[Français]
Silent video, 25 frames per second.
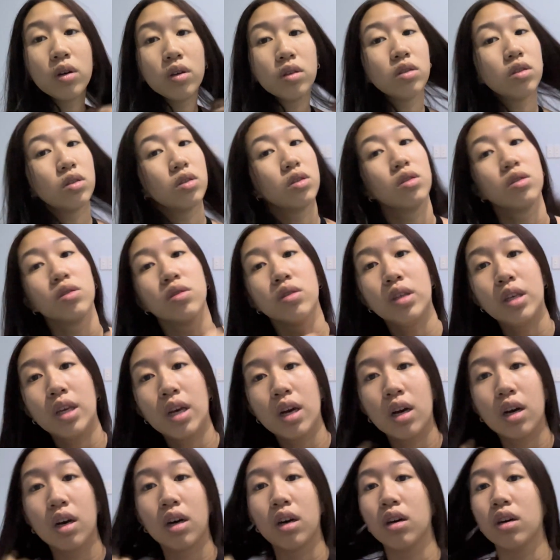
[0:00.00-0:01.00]
euh, il y
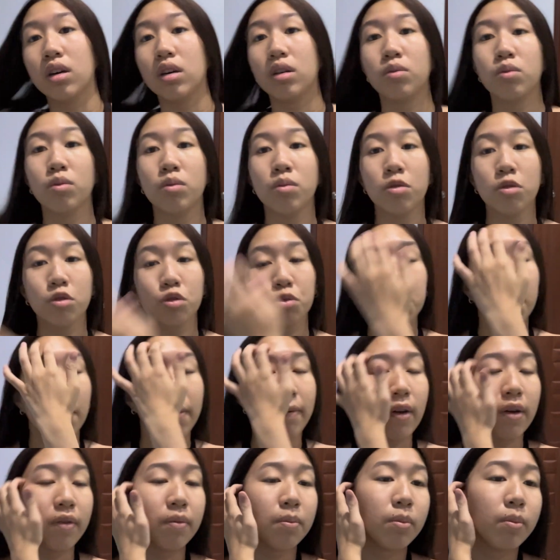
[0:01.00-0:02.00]
a un moment, je peux
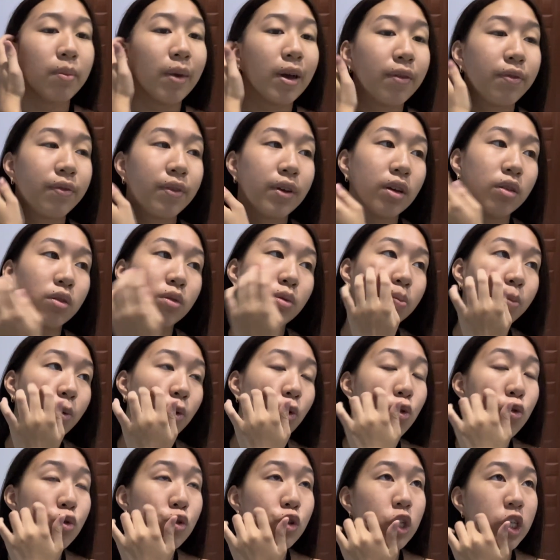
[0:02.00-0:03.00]
pas faire de
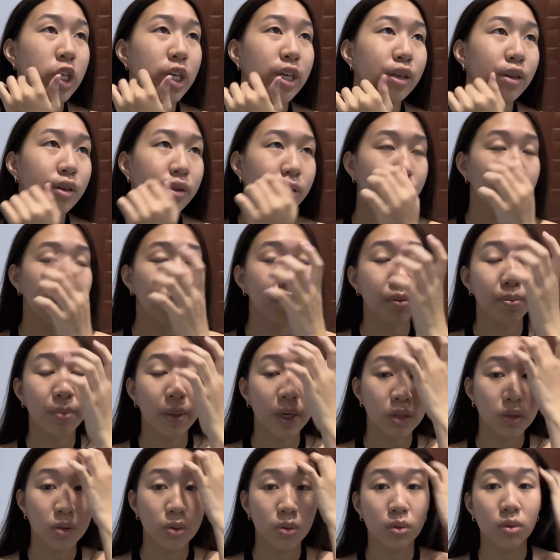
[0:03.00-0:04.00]
projet
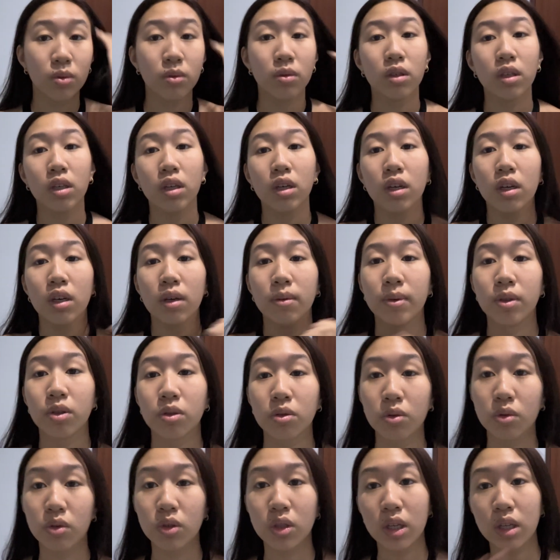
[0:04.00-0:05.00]
perso. Parce
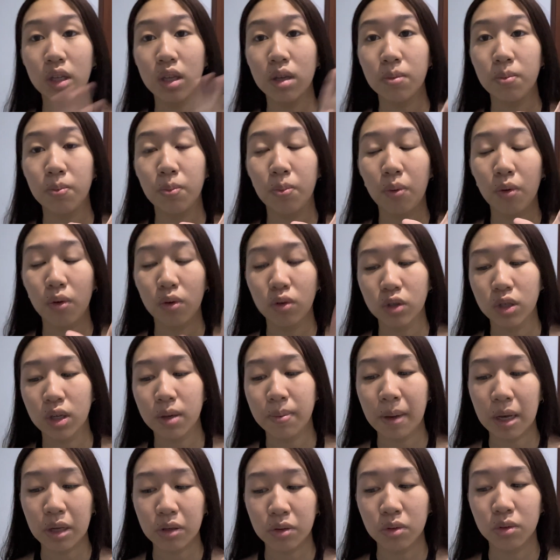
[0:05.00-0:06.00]
que j'ai des projets
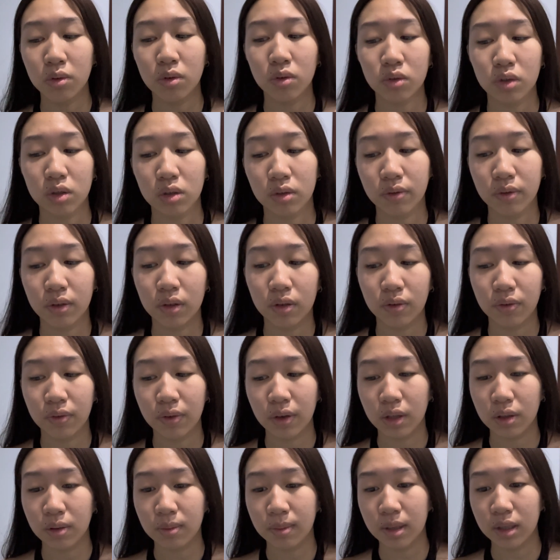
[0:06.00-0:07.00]
perso que j'ai envie de
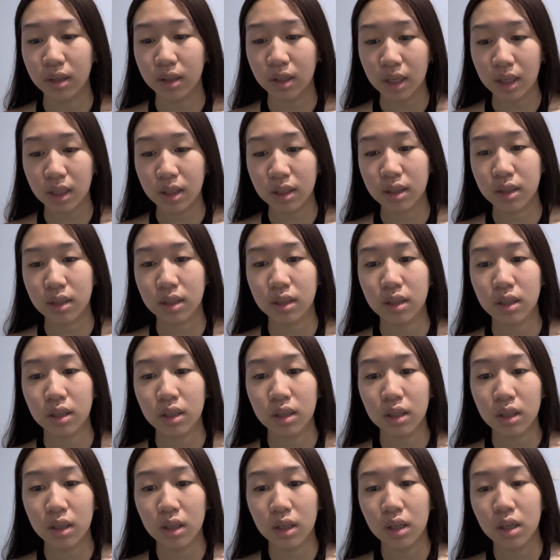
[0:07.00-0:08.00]
faire dans ma tête
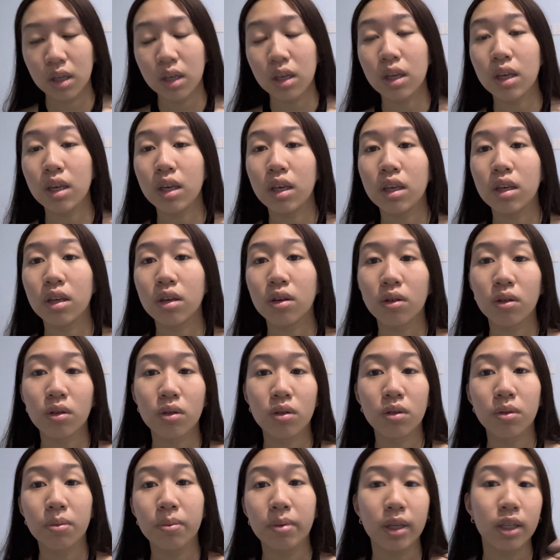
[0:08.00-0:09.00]
et
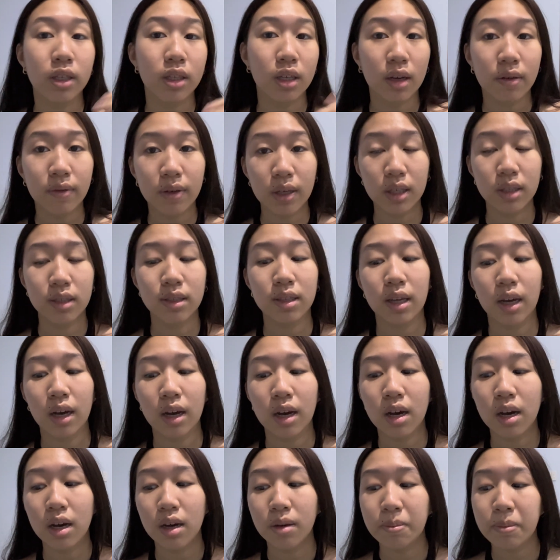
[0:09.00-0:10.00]
bien travail, etc.
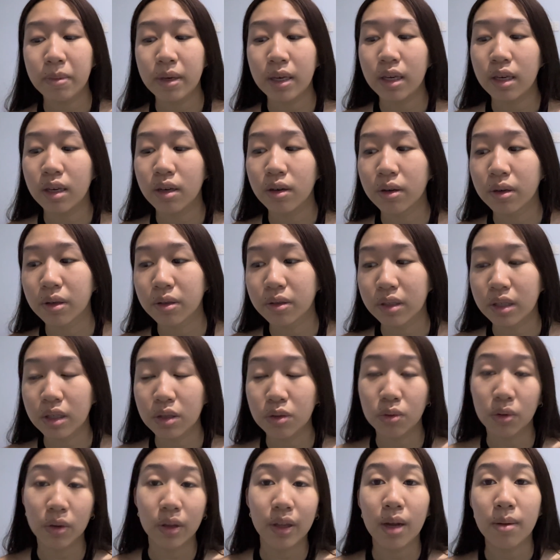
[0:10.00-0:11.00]
Mais c'est
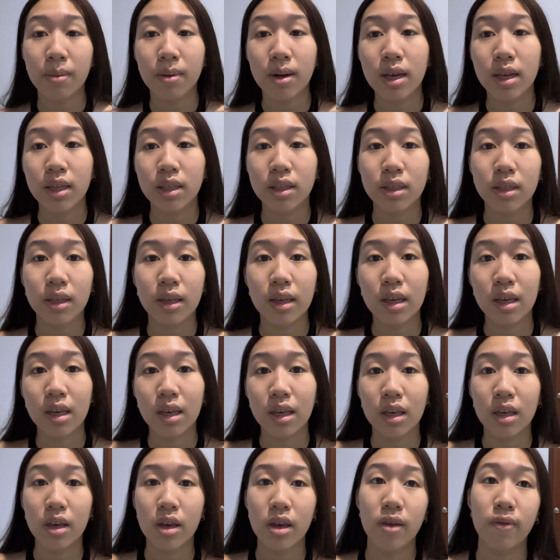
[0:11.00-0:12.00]
sur tablette
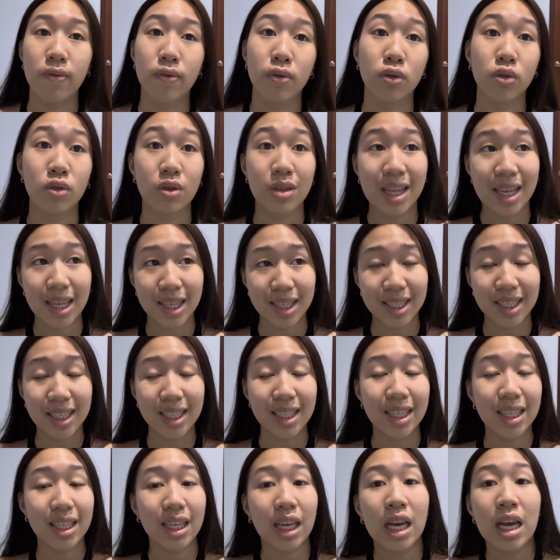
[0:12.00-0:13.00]
et il faut que je
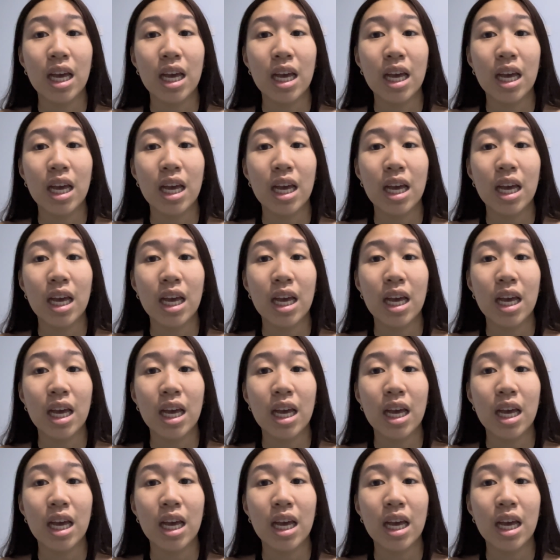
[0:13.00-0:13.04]
dessine.